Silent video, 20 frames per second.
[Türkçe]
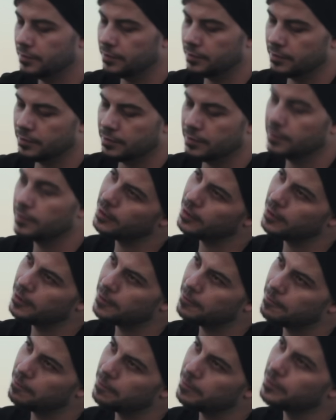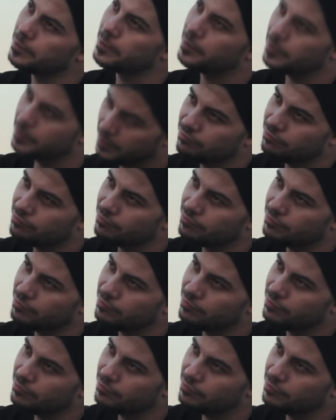Mami Kopter. Abi
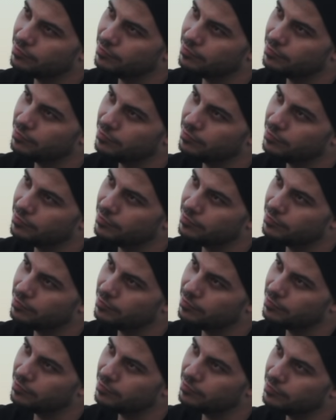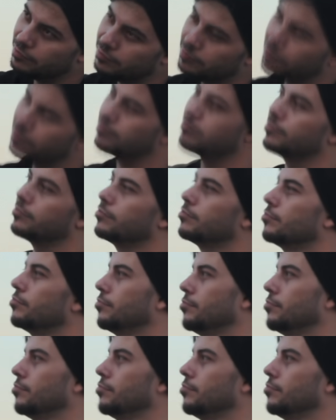evde testlere çalıştırdıktan sonra